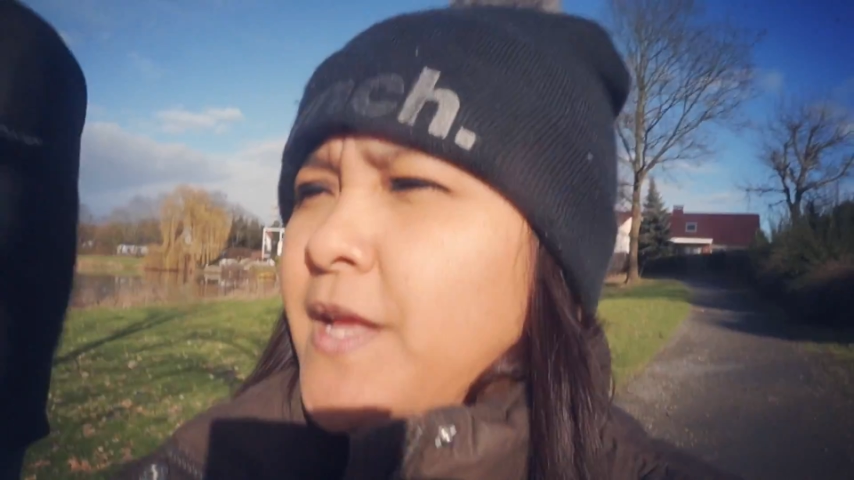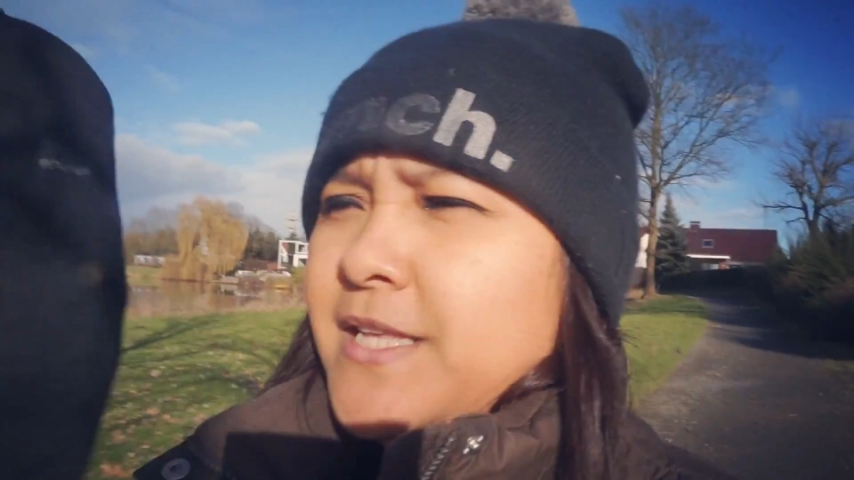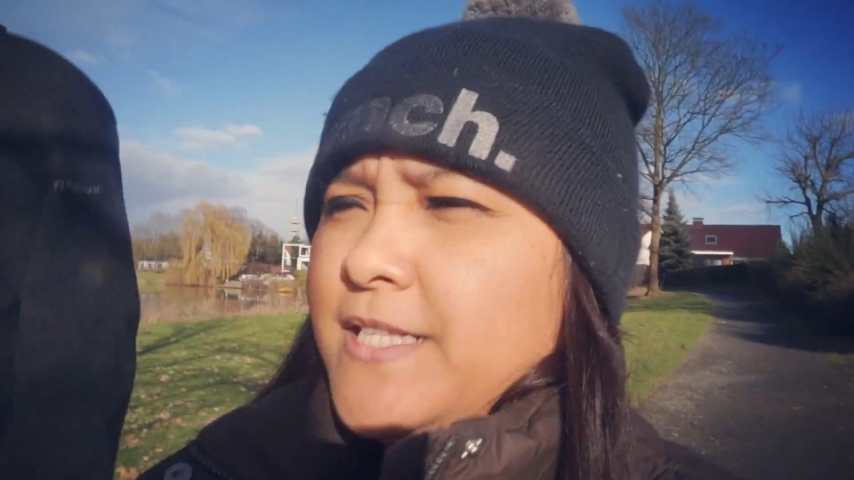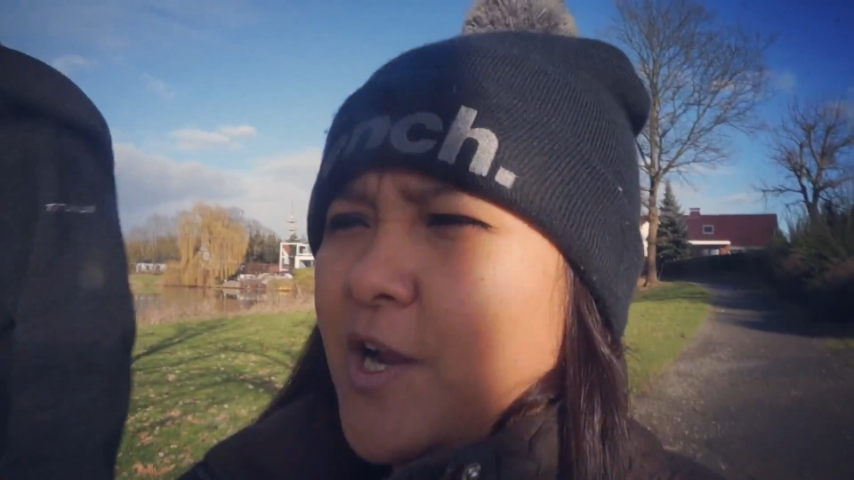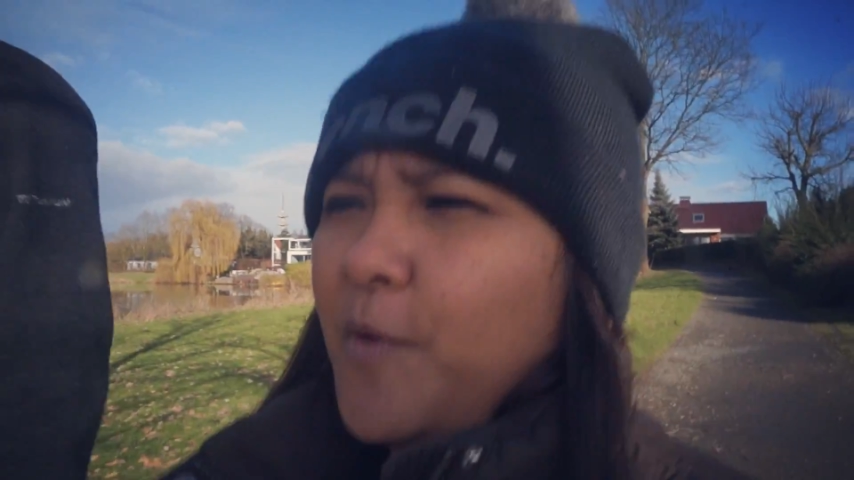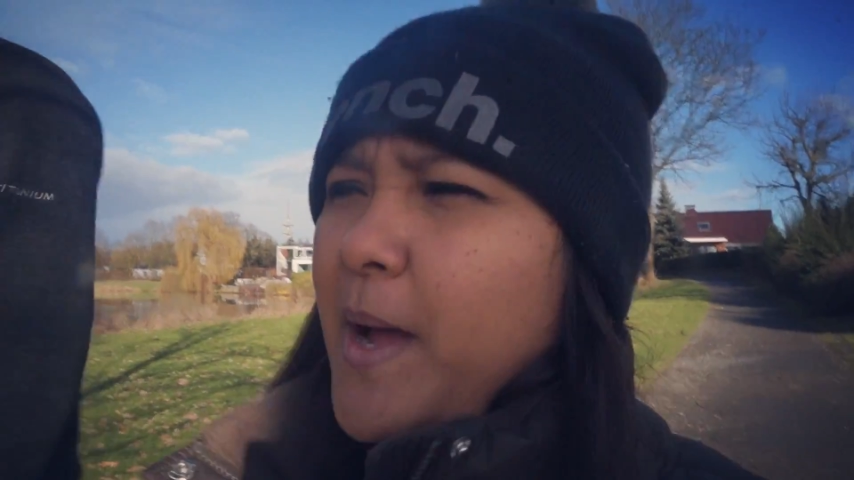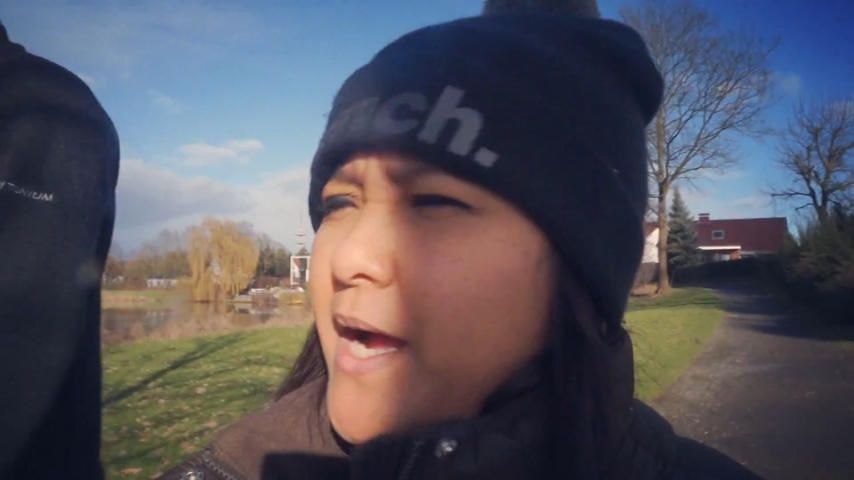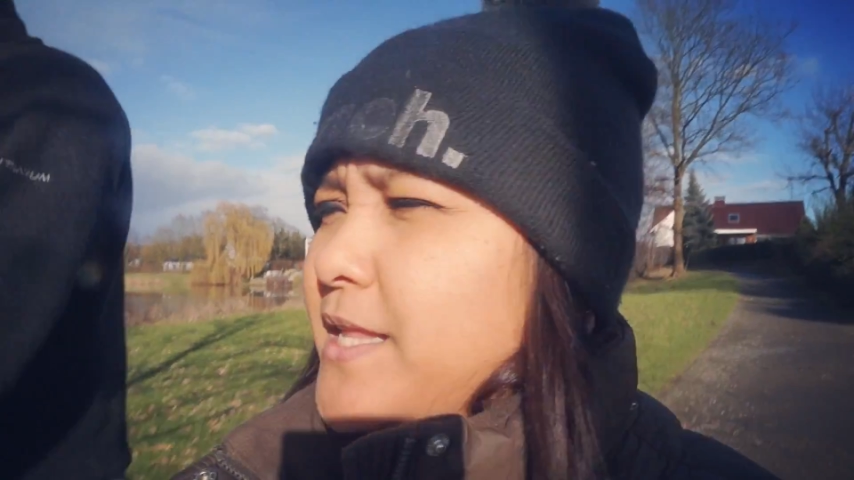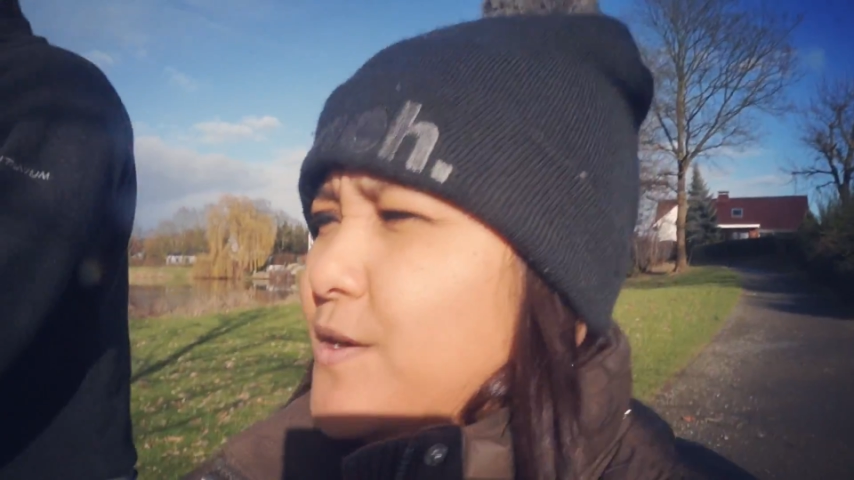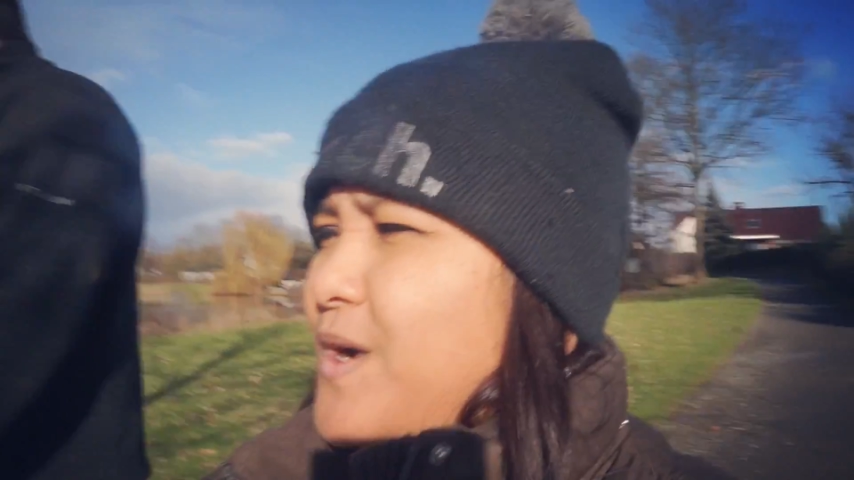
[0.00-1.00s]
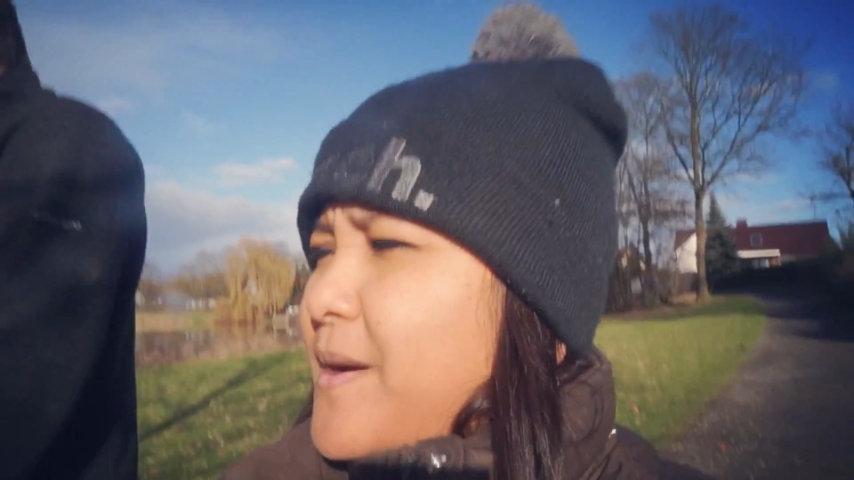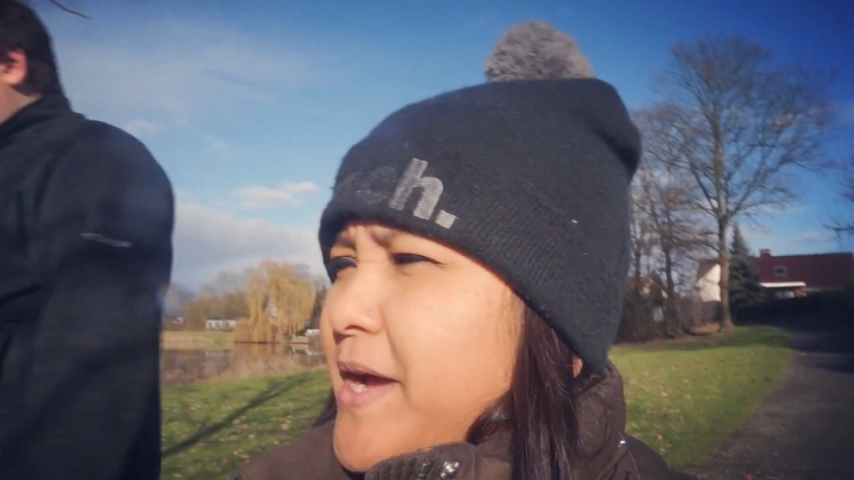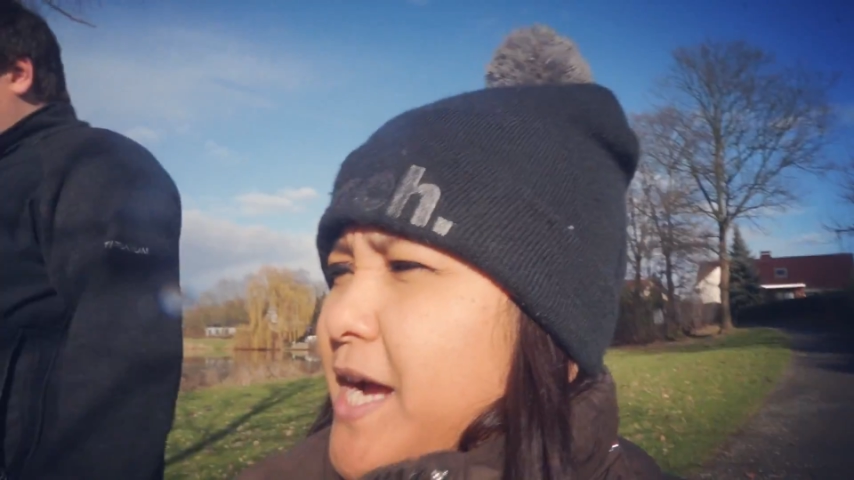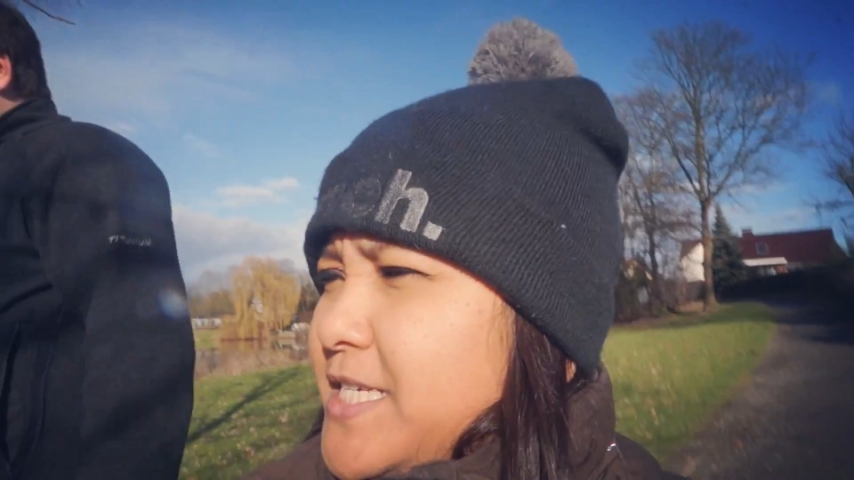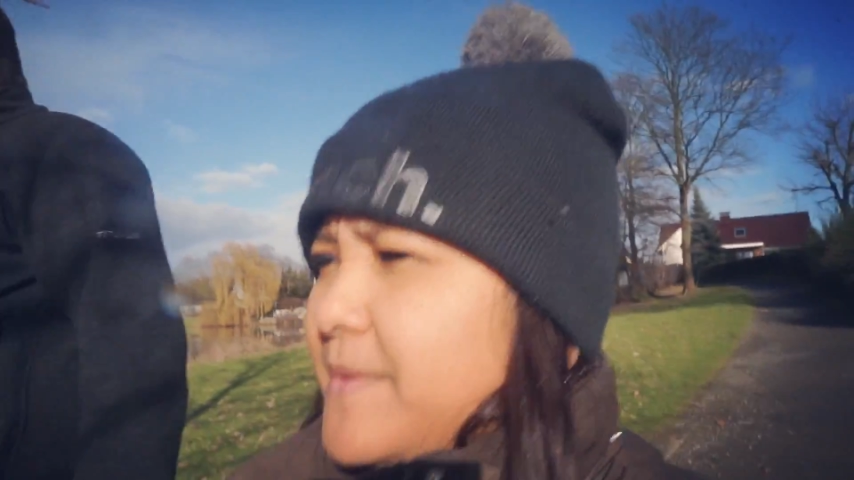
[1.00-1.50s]
silau banget aku nggak
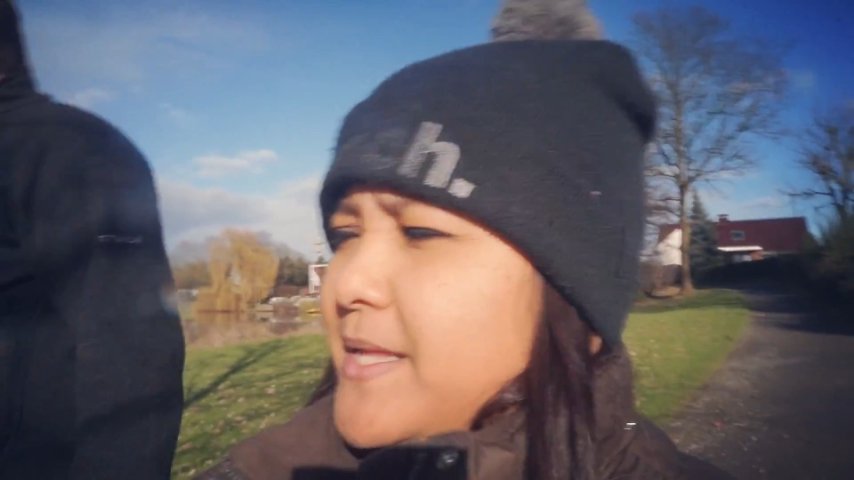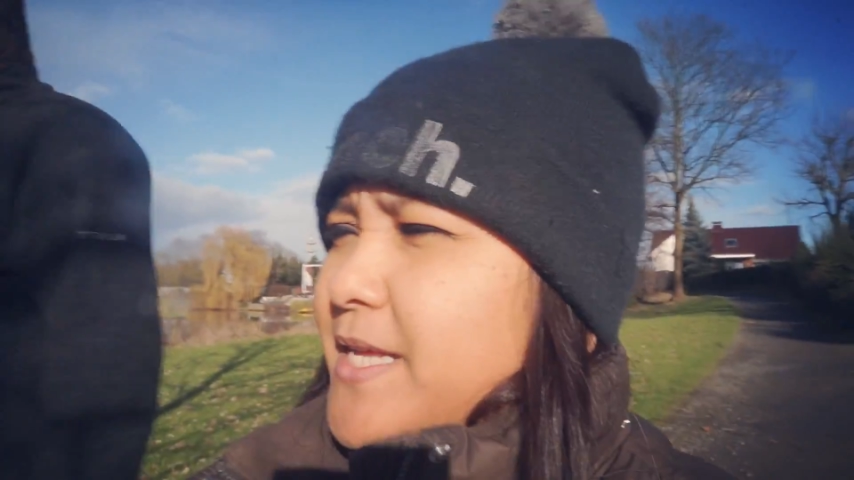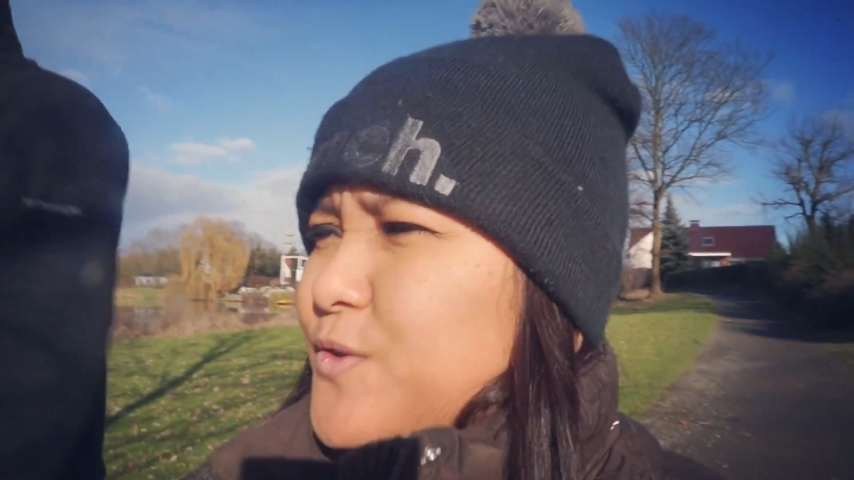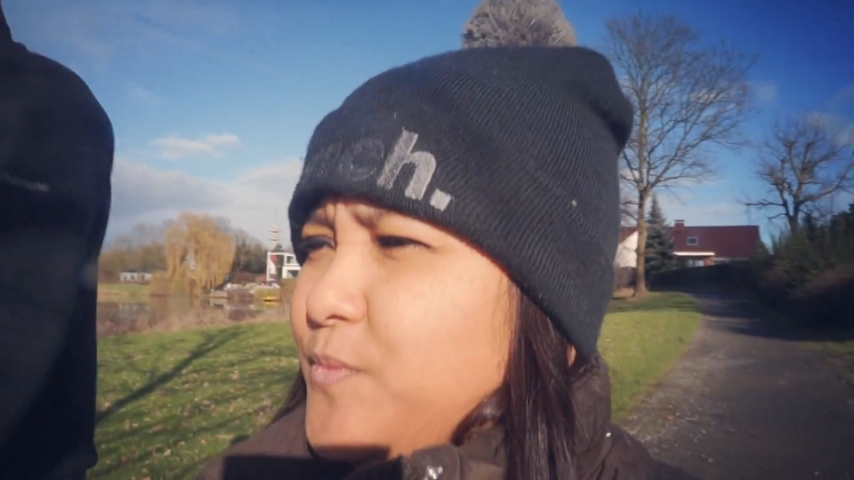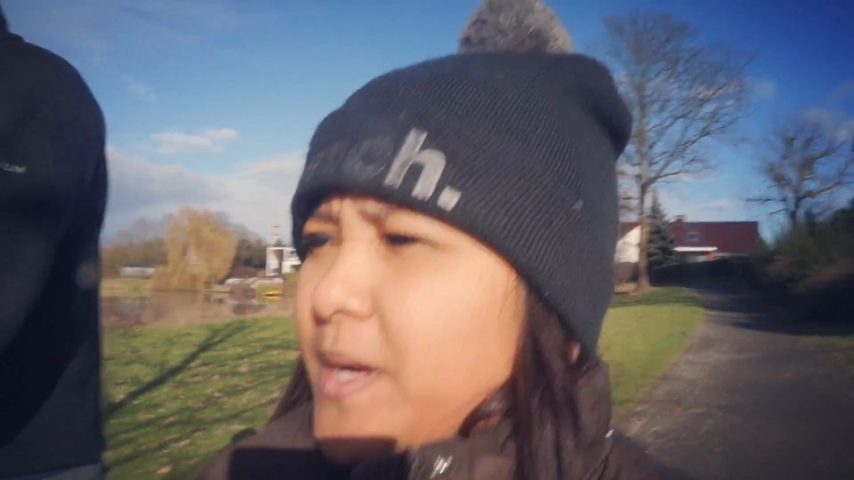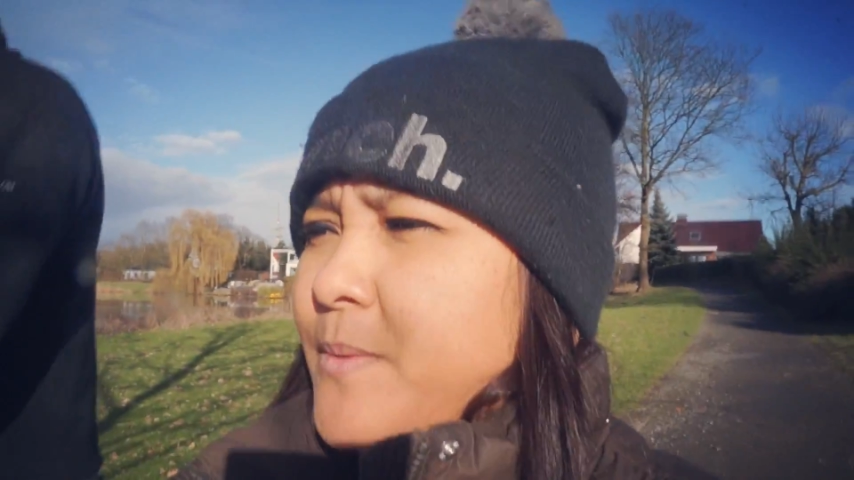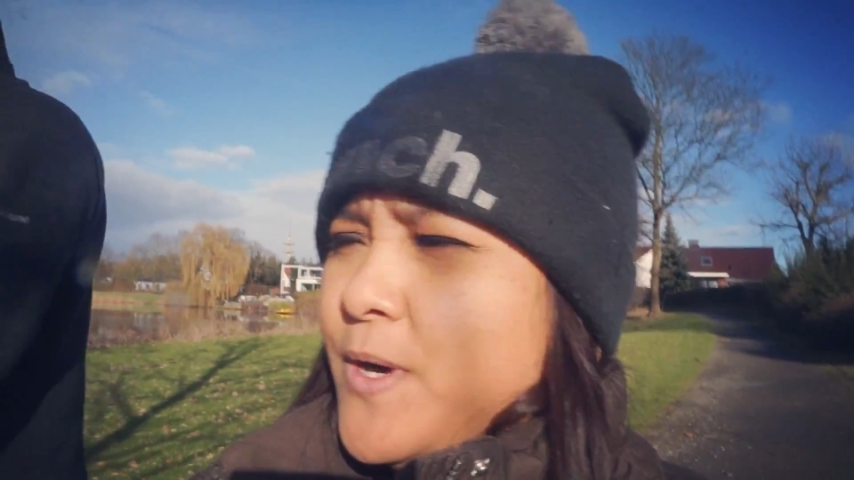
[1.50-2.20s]
pakai kacamata lupa bawa